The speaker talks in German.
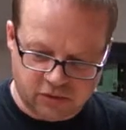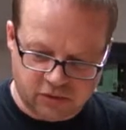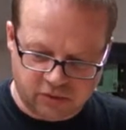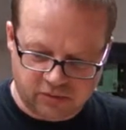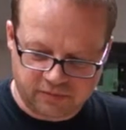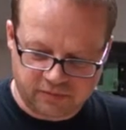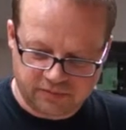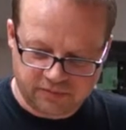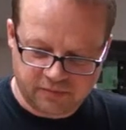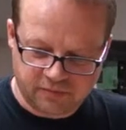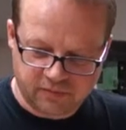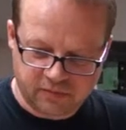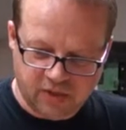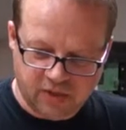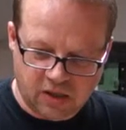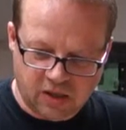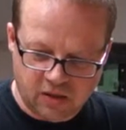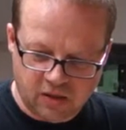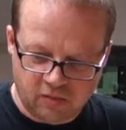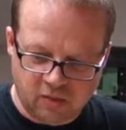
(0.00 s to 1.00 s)
soll.
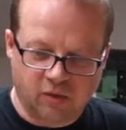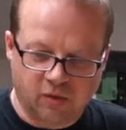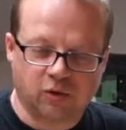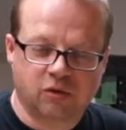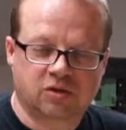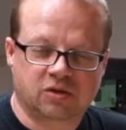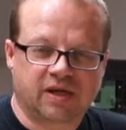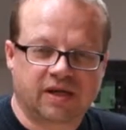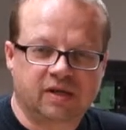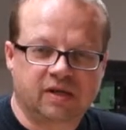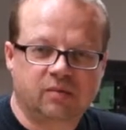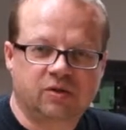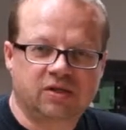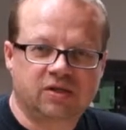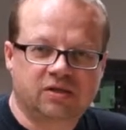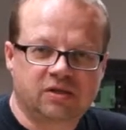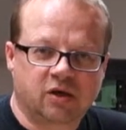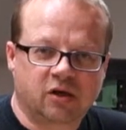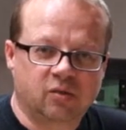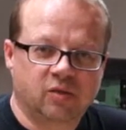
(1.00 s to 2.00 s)
Beim Holz kennen wir
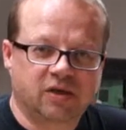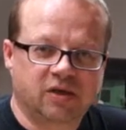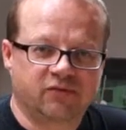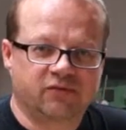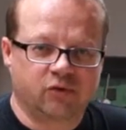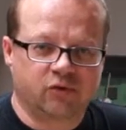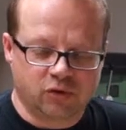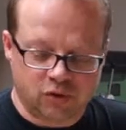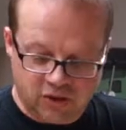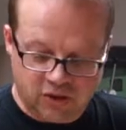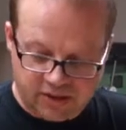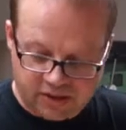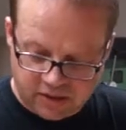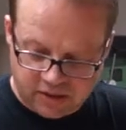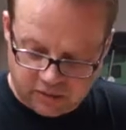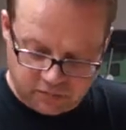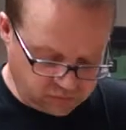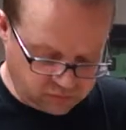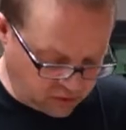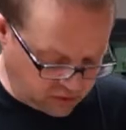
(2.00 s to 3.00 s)
das, da haben wir den
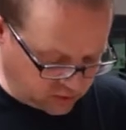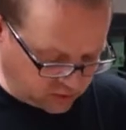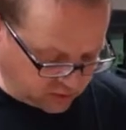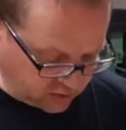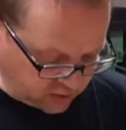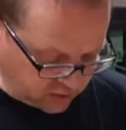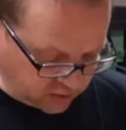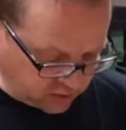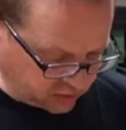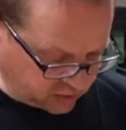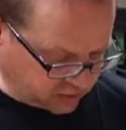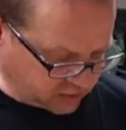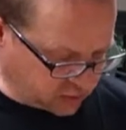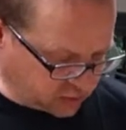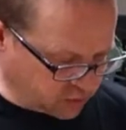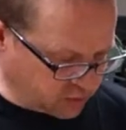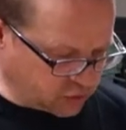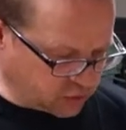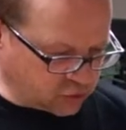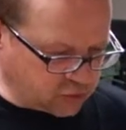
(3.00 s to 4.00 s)
Vorstecher, den
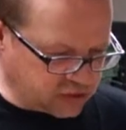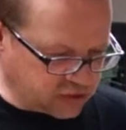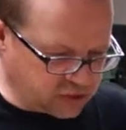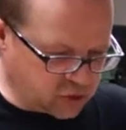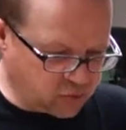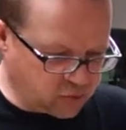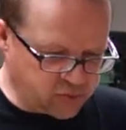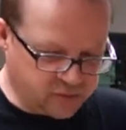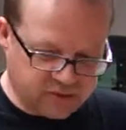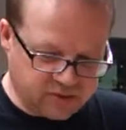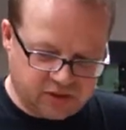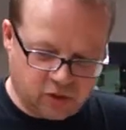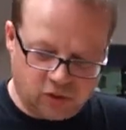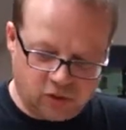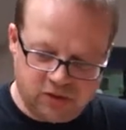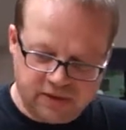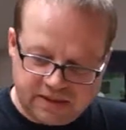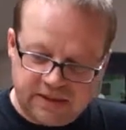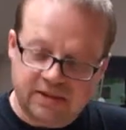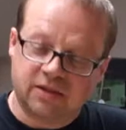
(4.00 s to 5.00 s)
haben wir natürlich da beim Metall
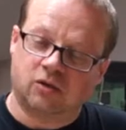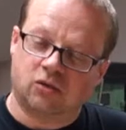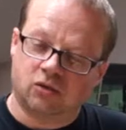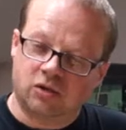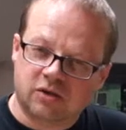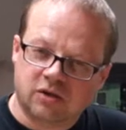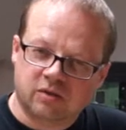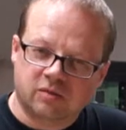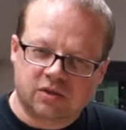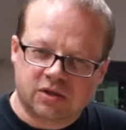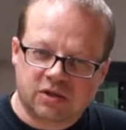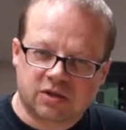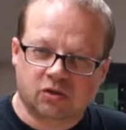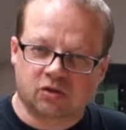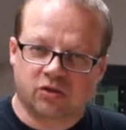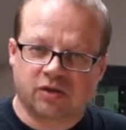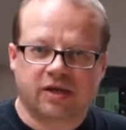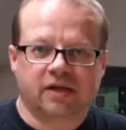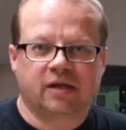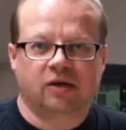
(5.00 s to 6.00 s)
nicht, oder sagen wir es so
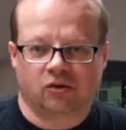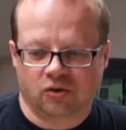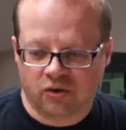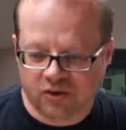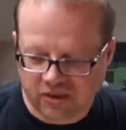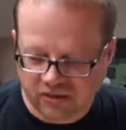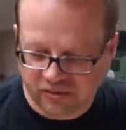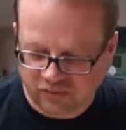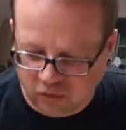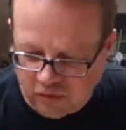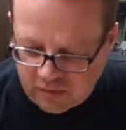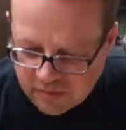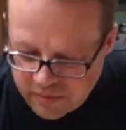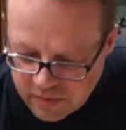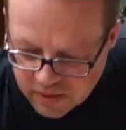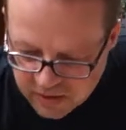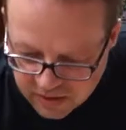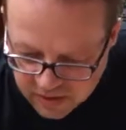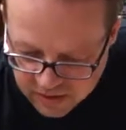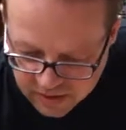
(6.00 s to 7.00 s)
in einer anderen Form.
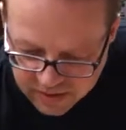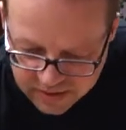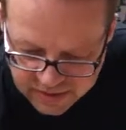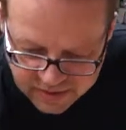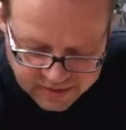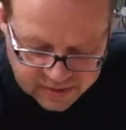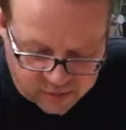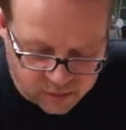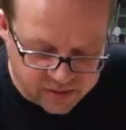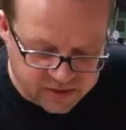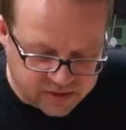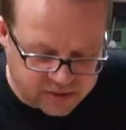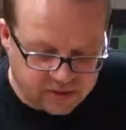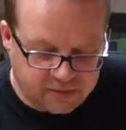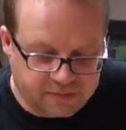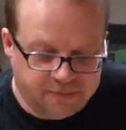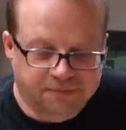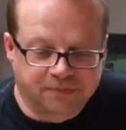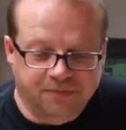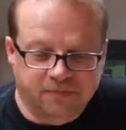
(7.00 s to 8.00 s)
Nämlich
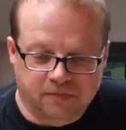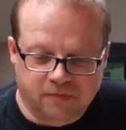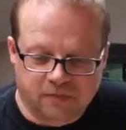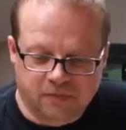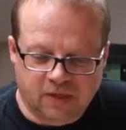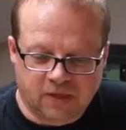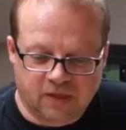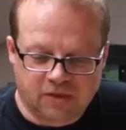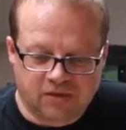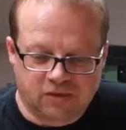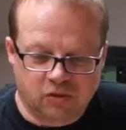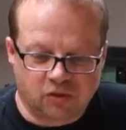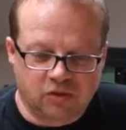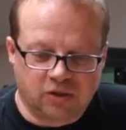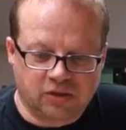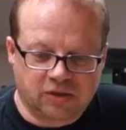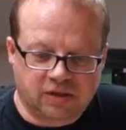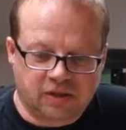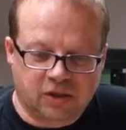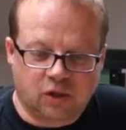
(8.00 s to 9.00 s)

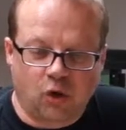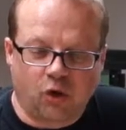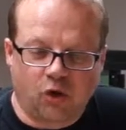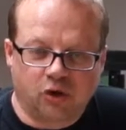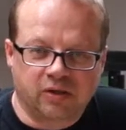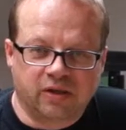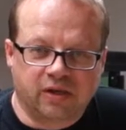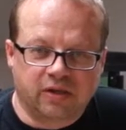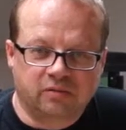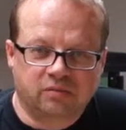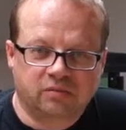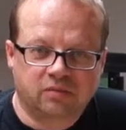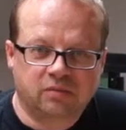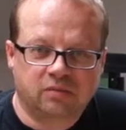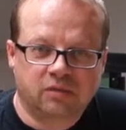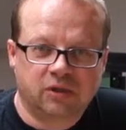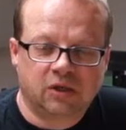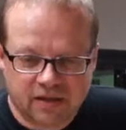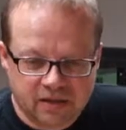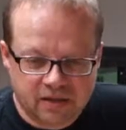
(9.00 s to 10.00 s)
sogenannter Körner.
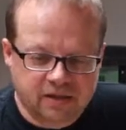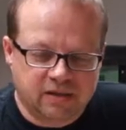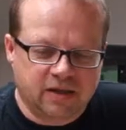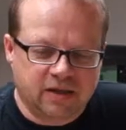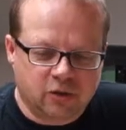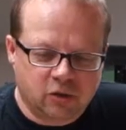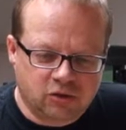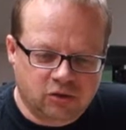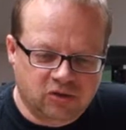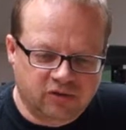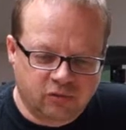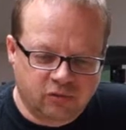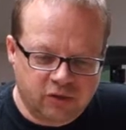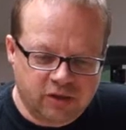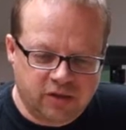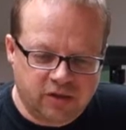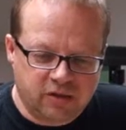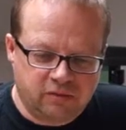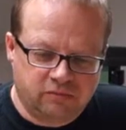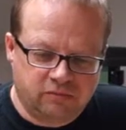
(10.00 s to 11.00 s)
Der hat da
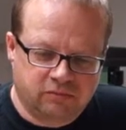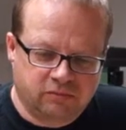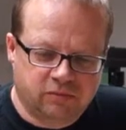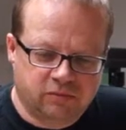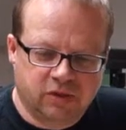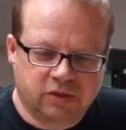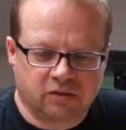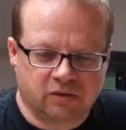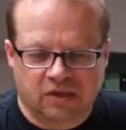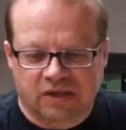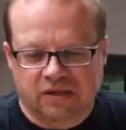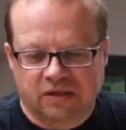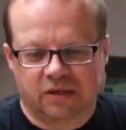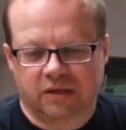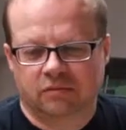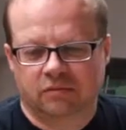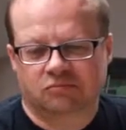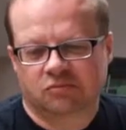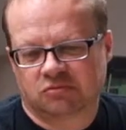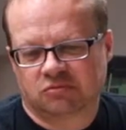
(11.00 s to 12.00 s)
vorne
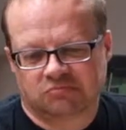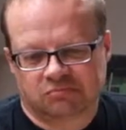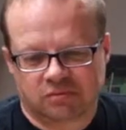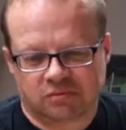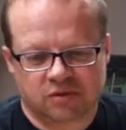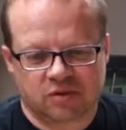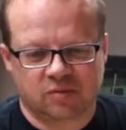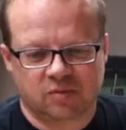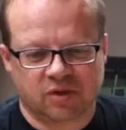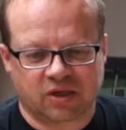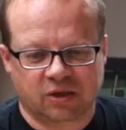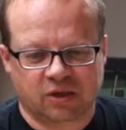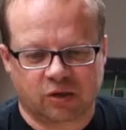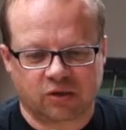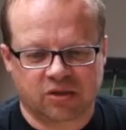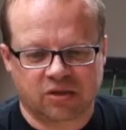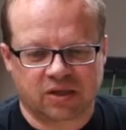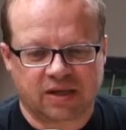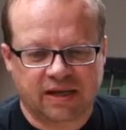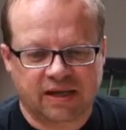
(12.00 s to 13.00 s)
eine ziemliche
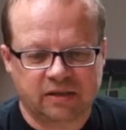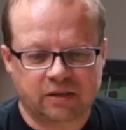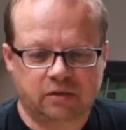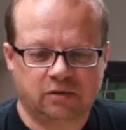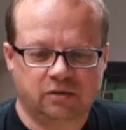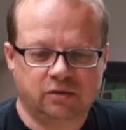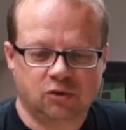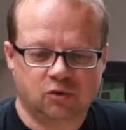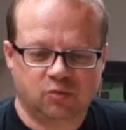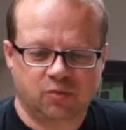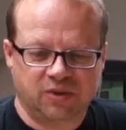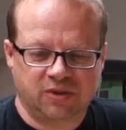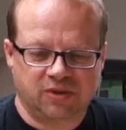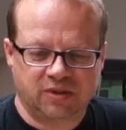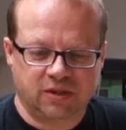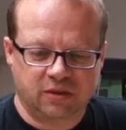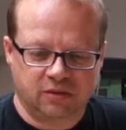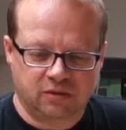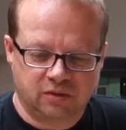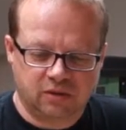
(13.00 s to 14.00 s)
90 Grad
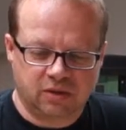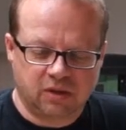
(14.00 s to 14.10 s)
Spitze,